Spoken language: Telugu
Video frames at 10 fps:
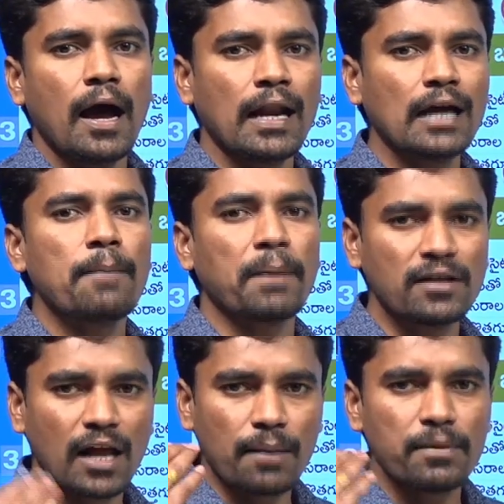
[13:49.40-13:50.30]
అలాగే
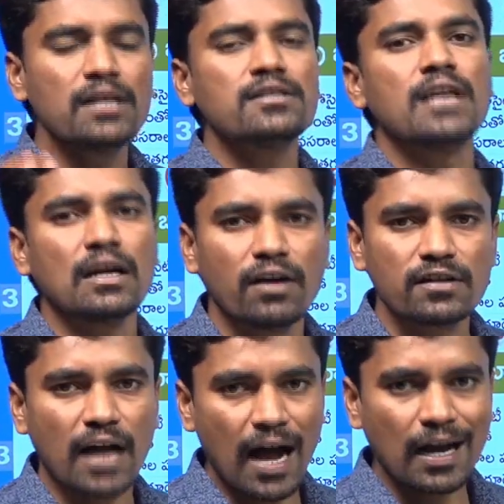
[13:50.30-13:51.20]
ప్రజలారా
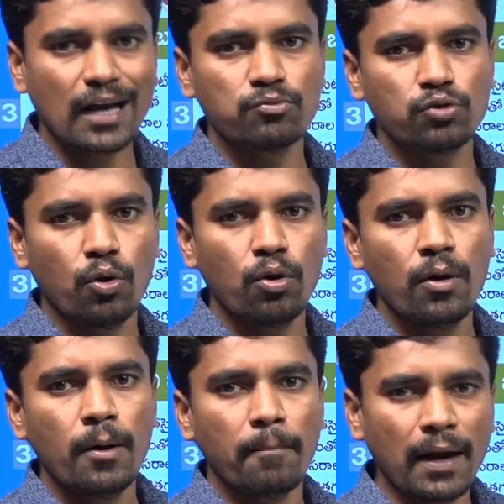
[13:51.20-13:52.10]
మీరిచ్చినటువంటి సహకారంతో
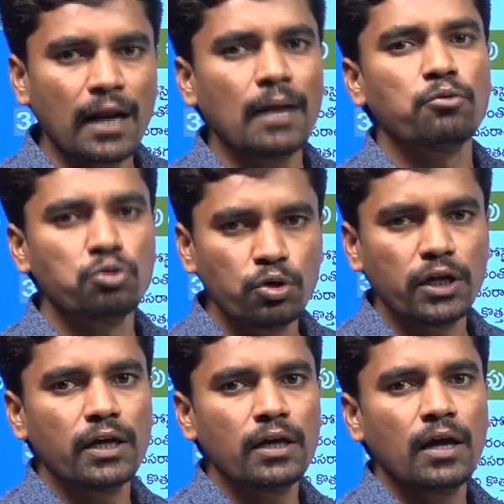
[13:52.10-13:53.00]
మల్లన్న
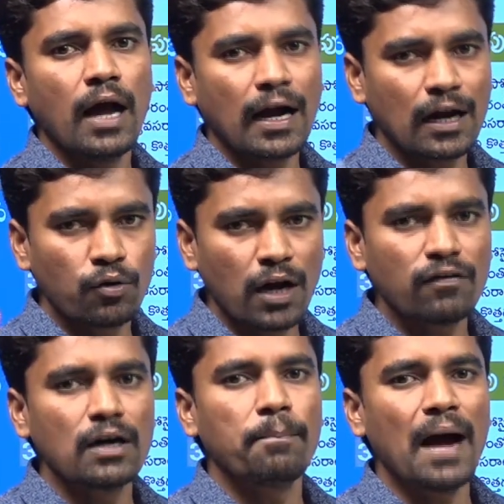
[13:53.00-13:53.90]
ముందుండి అక్కడ
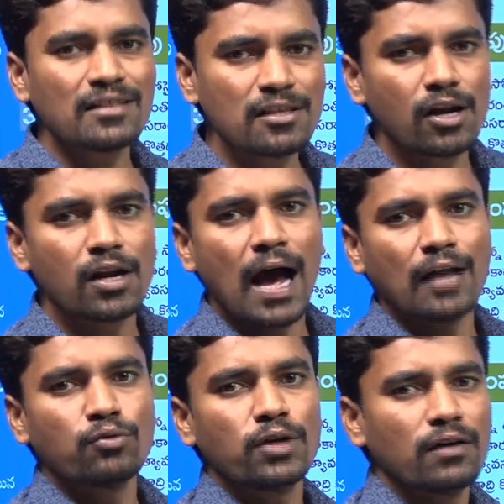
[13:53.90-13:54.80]
ఉన్నటువంటి బాధ్యతలను
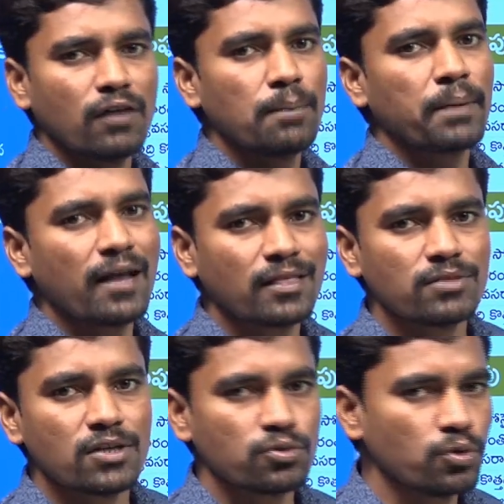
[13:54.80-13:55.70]
ఆదుకునేటువంటి
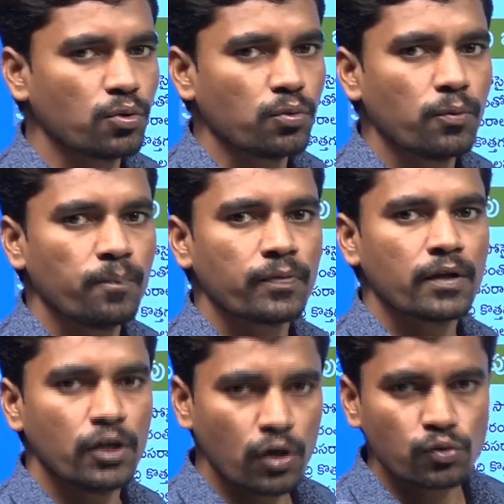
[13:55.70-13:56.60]
ప్రయత్నం చేస్తున్నాడు
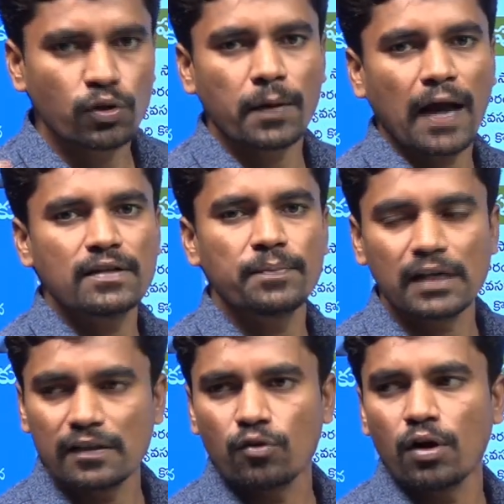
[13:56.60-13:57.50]
ఈరోజు కూడా
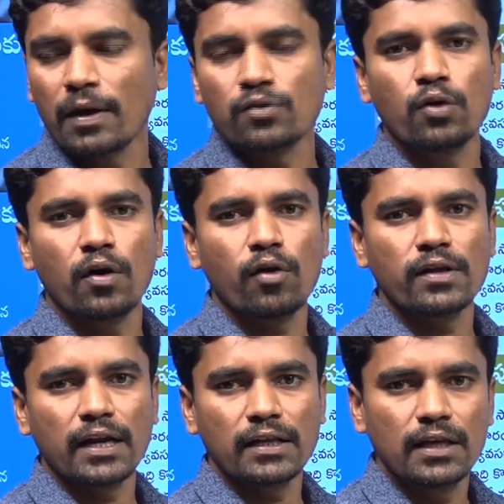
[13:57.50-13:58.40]
కాసేపటి క్రితం కూడా మనం చూడడం
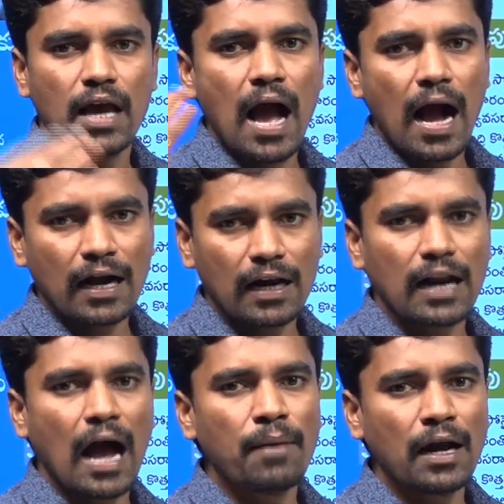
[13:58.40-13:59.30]
కూడా జరిగింది అక్కడ
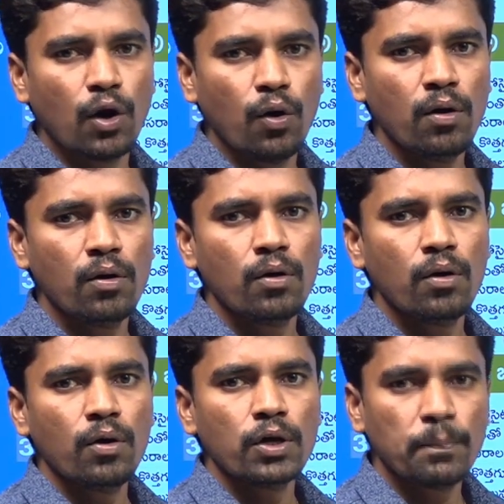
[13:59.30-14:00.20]
గ్రామాల్లో
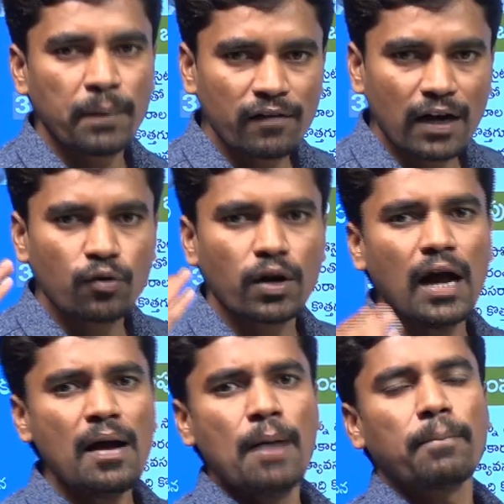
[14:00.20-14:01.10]
ఇప్పటి వరకు కూడా
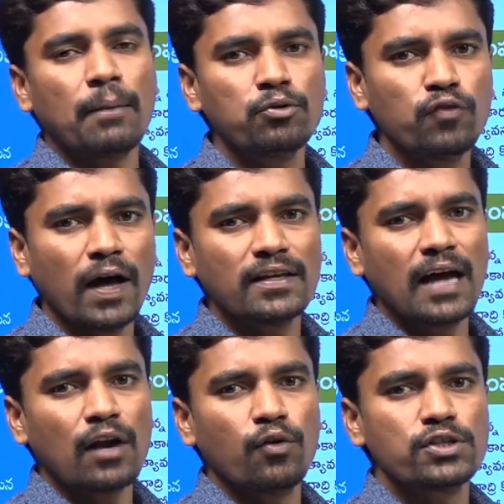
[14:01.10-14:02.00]
ప్రభుత్వ
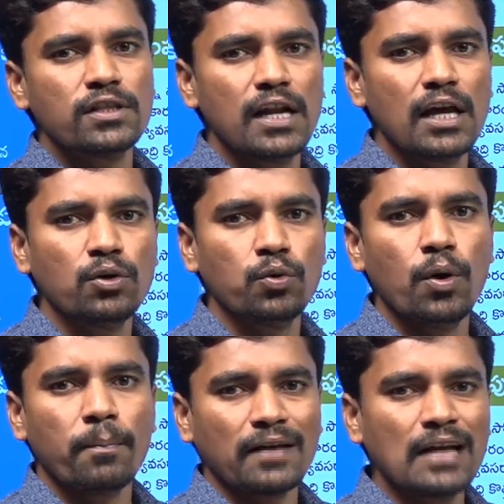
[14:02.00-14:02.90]
అధికారులు వచ్చింది లేదు
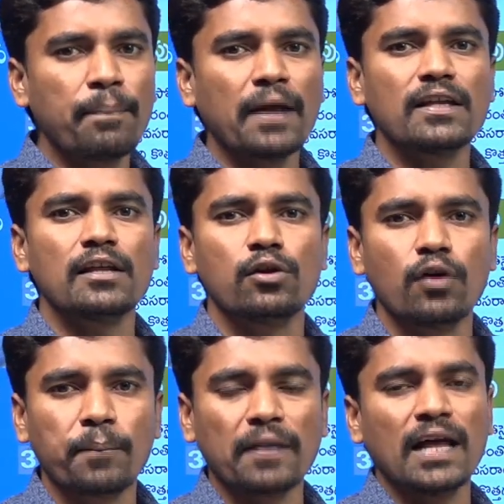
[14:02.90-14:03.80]
ప్రజాప్రతినిధులు
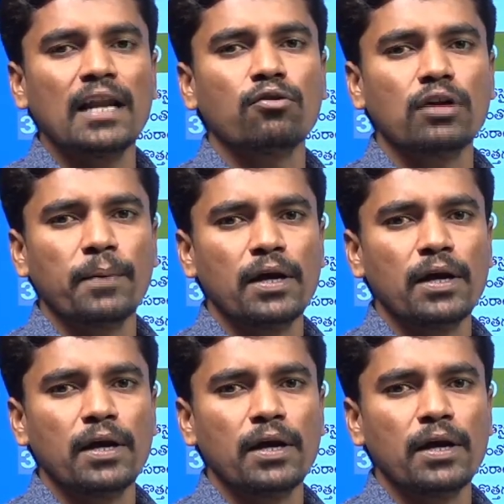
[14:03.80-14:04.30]
పత్తా లేకుండా